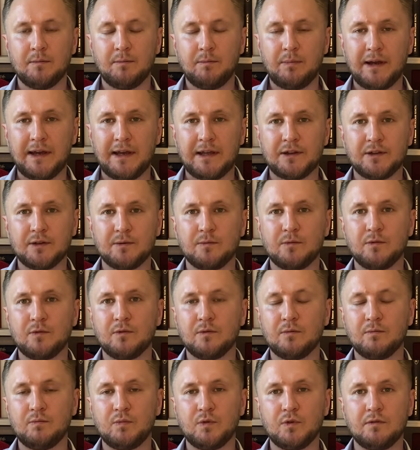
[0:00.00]
по
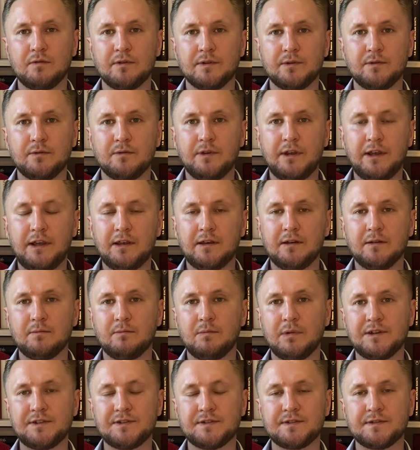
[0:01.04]
этому поводу. И
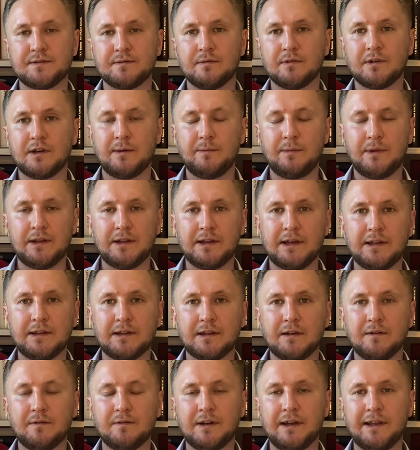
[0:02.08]
большинство
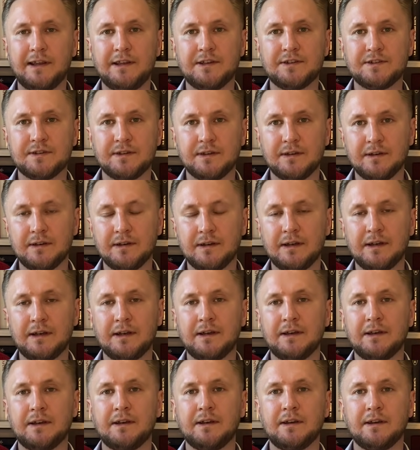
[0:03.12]
комментаторов, конечно,
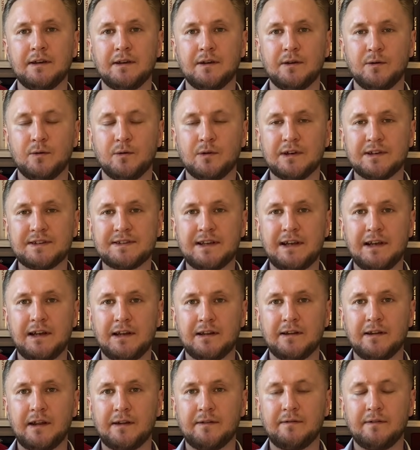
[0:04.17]
указали
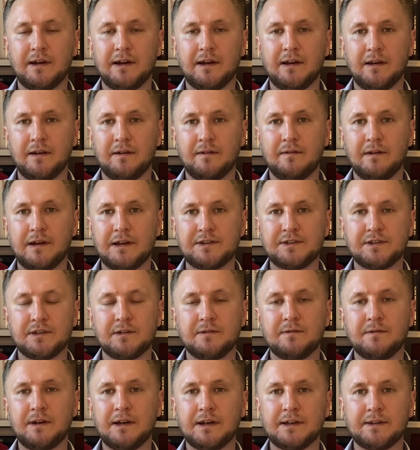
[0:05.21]
на два важных
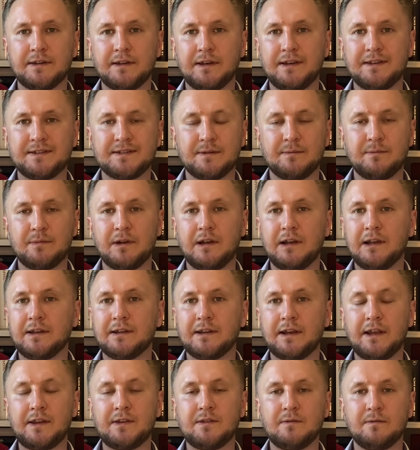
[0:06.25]
факта и забыли о
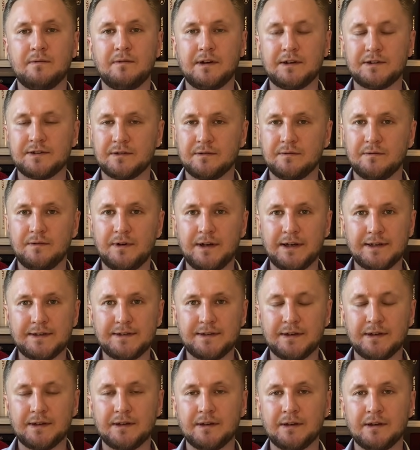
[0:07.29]
третьем важном
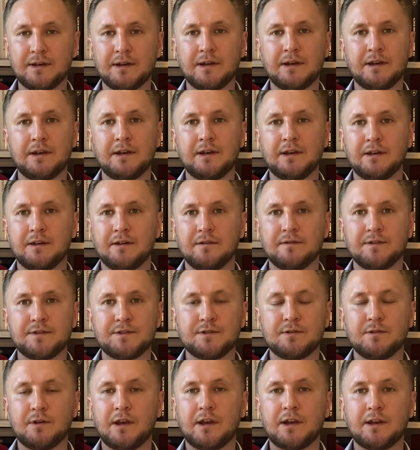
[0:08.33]
факте в
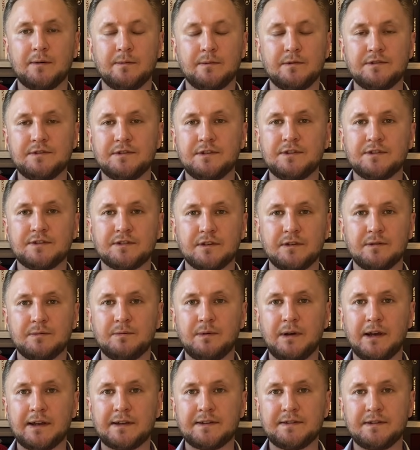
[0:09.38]
истории коммунистической
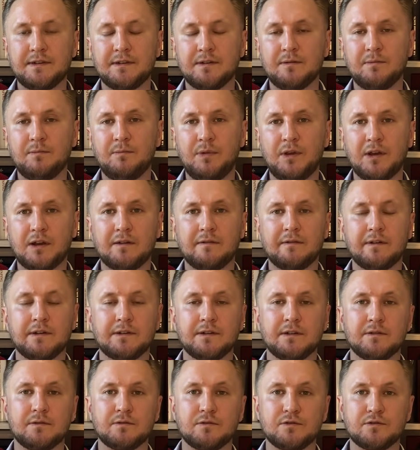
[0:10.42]
партии. Первое –
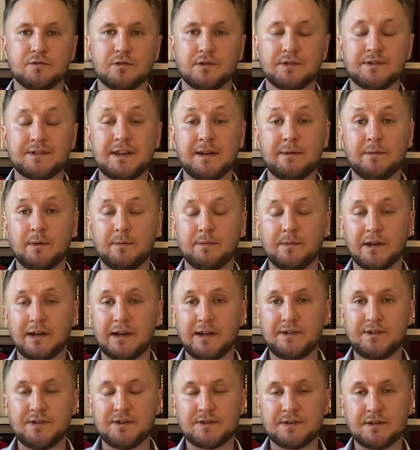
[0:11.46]
это то, что это самое
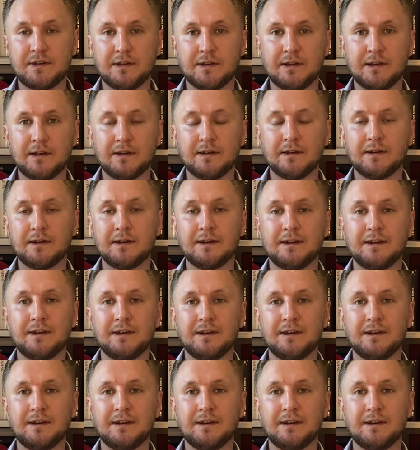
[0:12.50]
многочисленное –